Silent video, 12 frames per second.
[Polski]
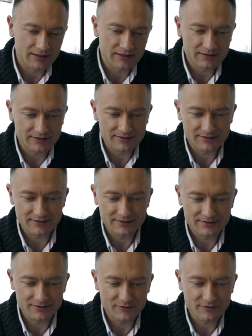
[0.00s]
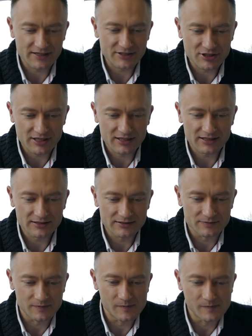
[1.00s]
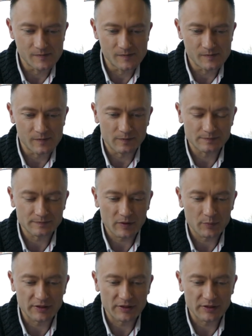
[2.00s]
E, wasze mm,